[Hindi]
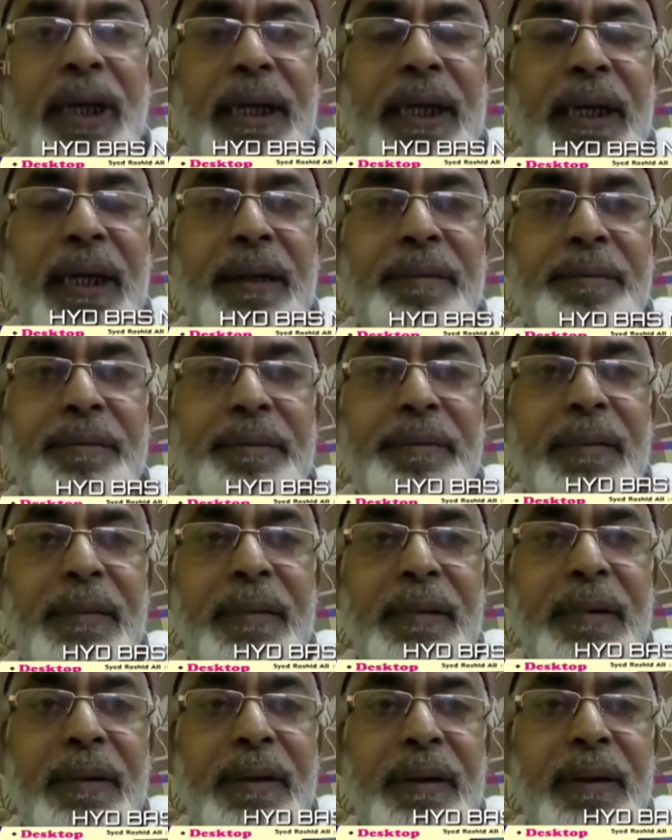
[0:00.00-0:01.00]
तयखुन ले लिया है
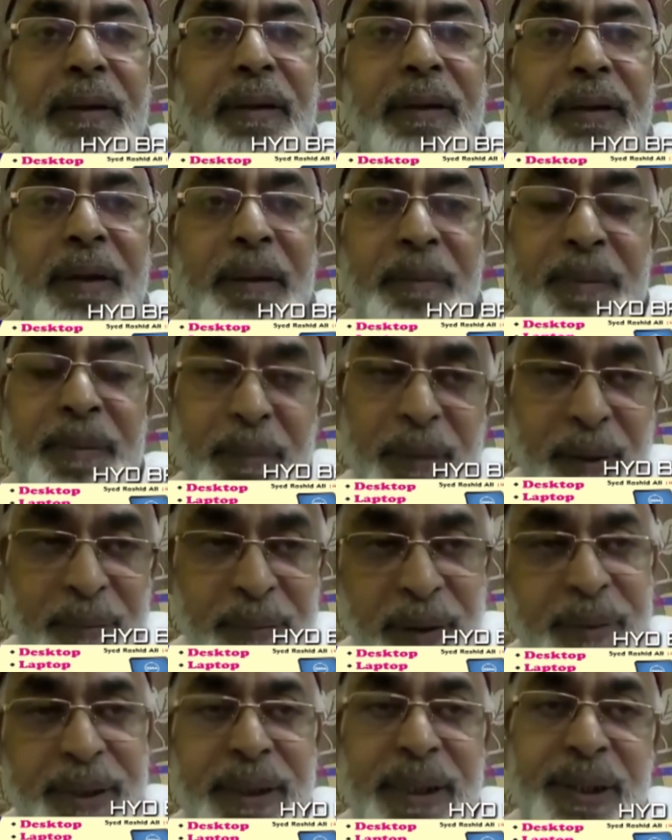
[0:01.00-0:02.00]
जबकि
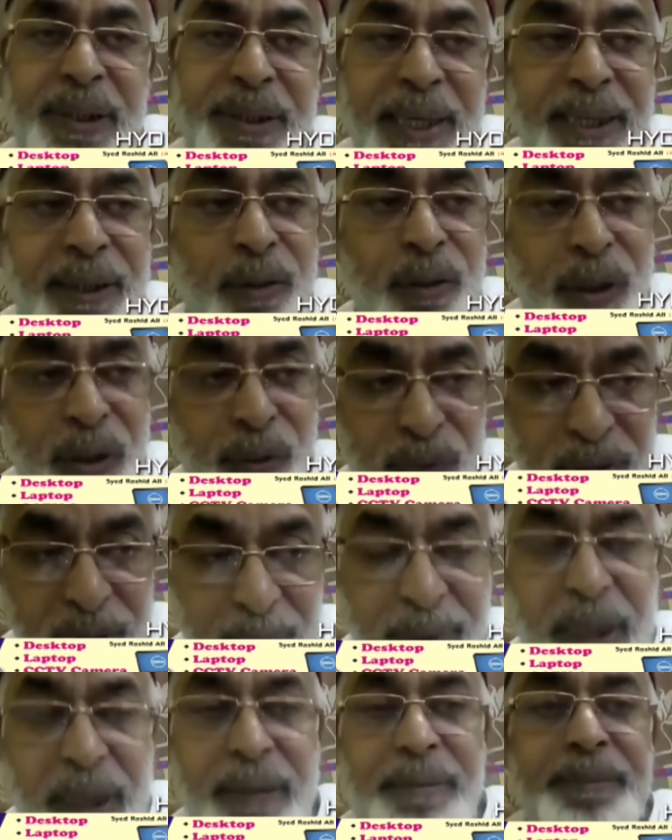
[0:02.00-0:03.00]
बाबरी मस्जिद शहीद हो गई
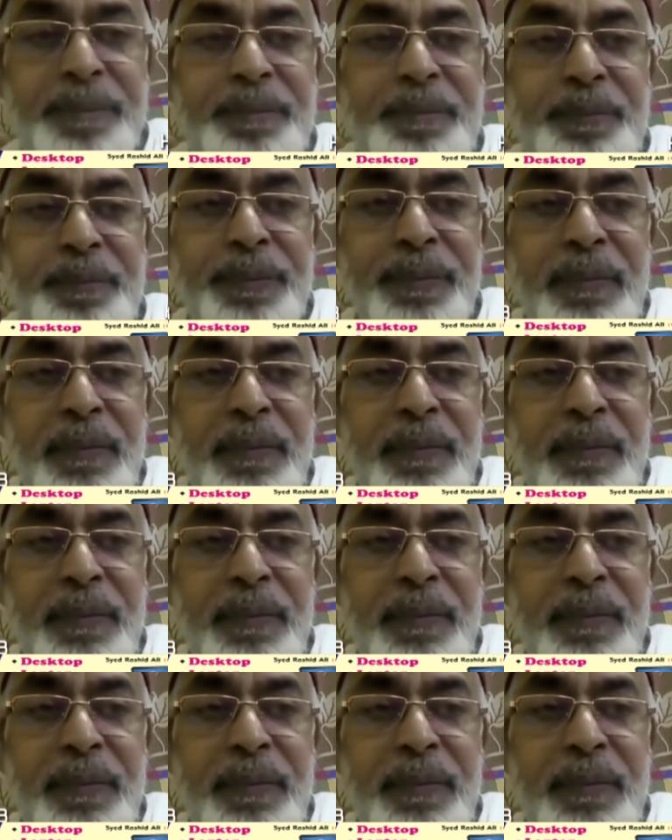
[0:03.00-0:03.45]
उसके बाद